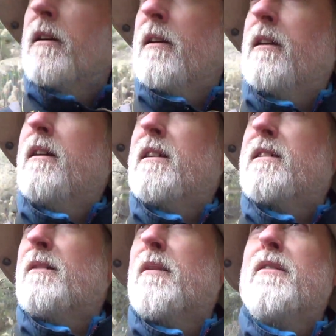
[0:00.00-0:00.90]
y
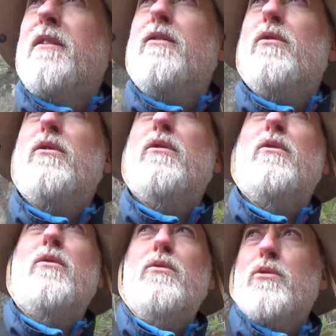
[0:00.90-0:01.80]
estaba haciendo
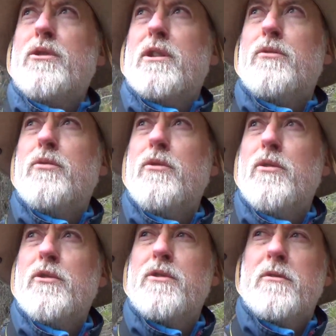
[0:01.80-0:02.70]
unos
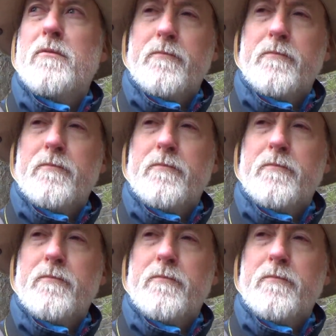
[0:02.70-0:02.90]
estudios